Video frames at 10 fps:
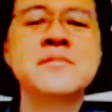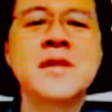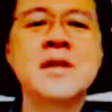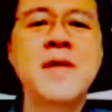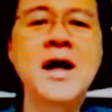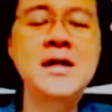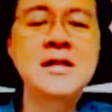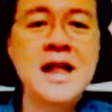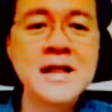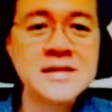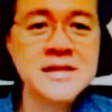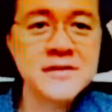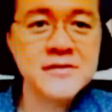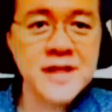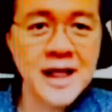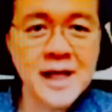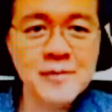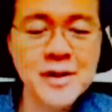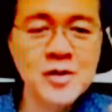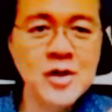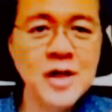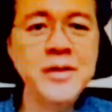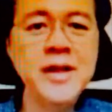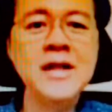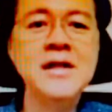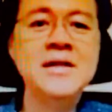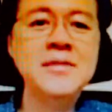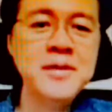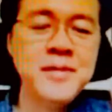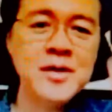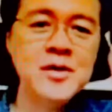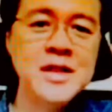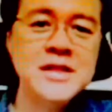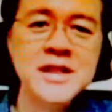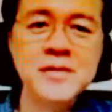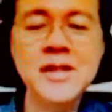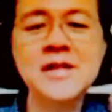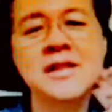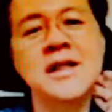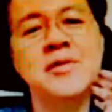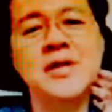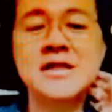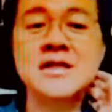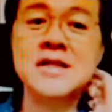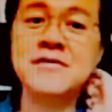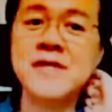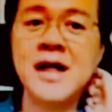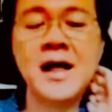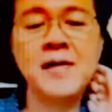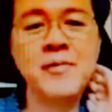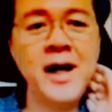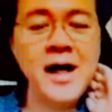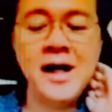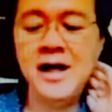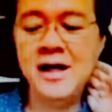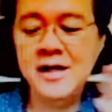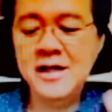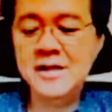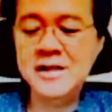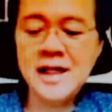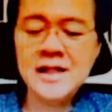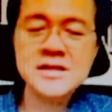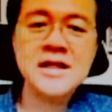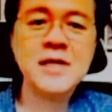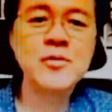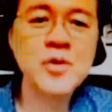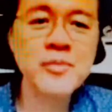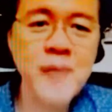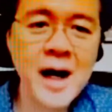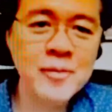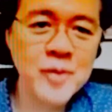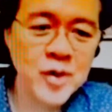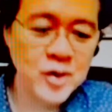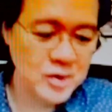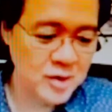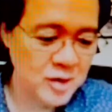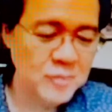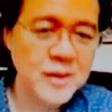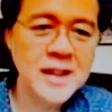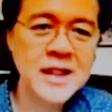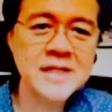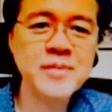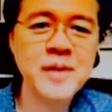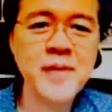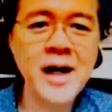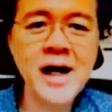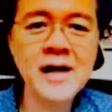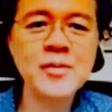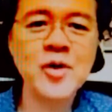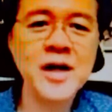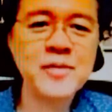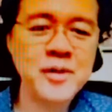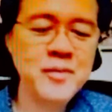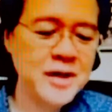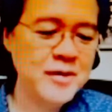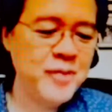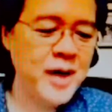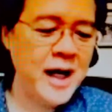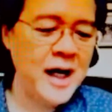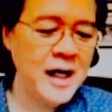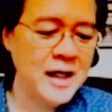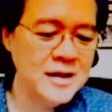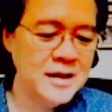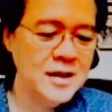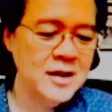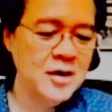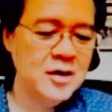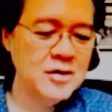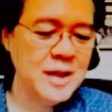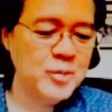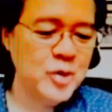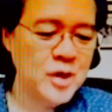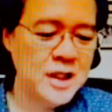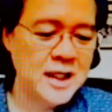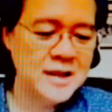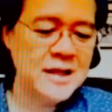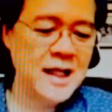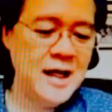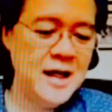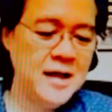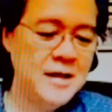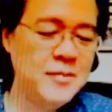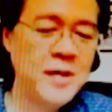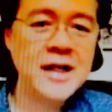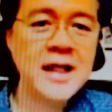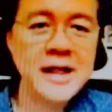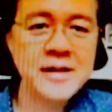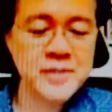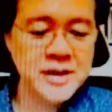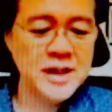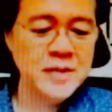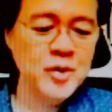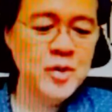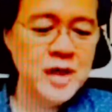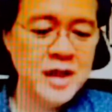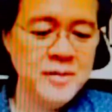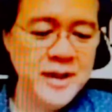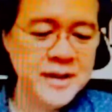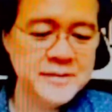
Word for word: Diba? Na-stiff neck ka ba nung gabi? Kasi pag umising ka pala, tingnan mo, na-stiff neck ka ba? Next, check mo yung paa mo. O manhid pa ba? Buhay pa ba yung paa? O napulikat na? Baka naipit na buong gabi.